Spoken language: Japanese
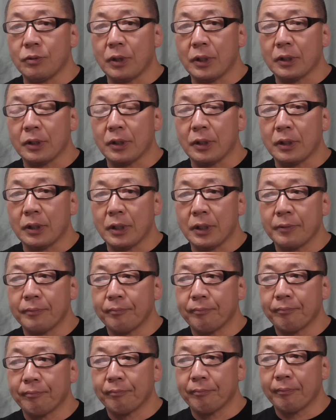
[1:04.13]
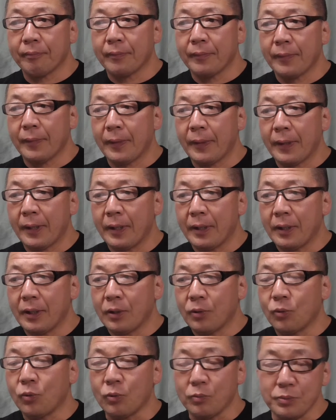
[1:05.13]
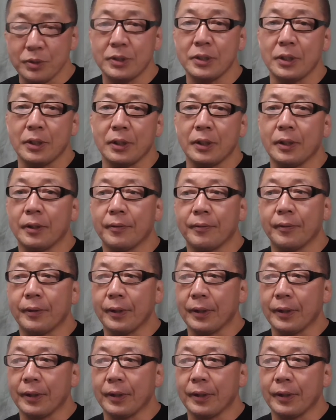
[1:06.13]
ぐらいだったかな。お店に、